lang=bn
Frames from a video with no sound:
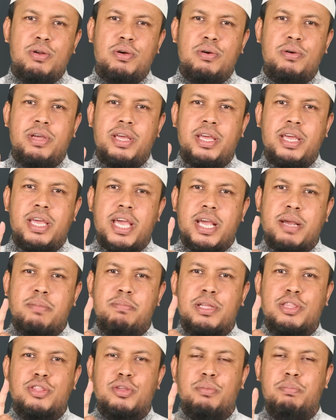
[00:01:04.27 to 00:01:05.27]
হলো
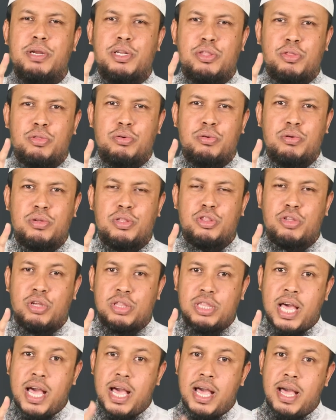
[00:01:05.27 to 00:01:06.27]
একমাত্র মৃত্যু
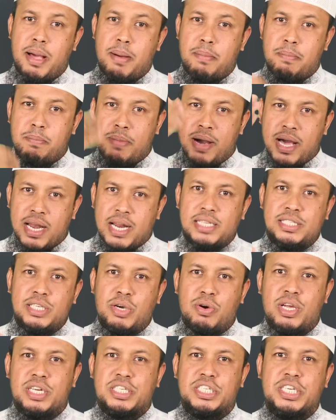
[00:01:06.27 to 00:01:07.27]
তথা মারা
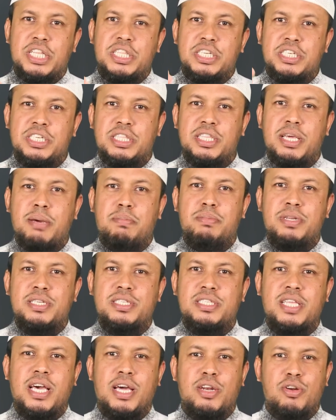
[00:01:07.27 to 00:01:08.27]
যাওয়ার সাথে সাথে
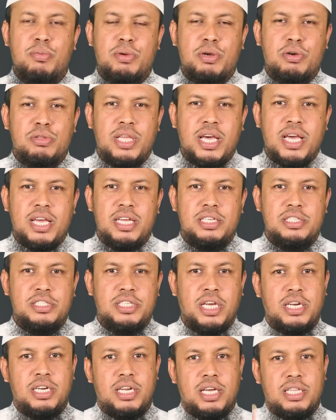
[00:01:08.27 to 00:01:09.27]
আপনার স্থান হবে কোথায়
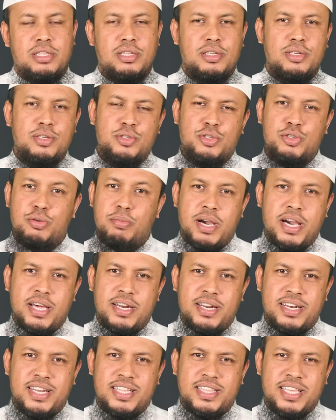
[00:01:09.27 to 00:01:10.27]
জান্নাত
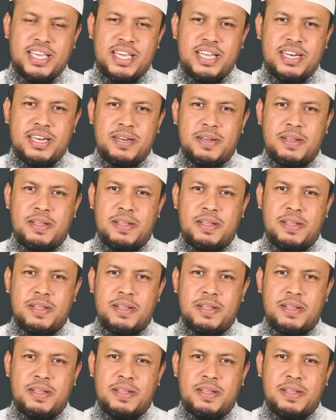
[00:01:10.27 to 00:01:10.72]
সুবাহান আল্লাহ দেখেন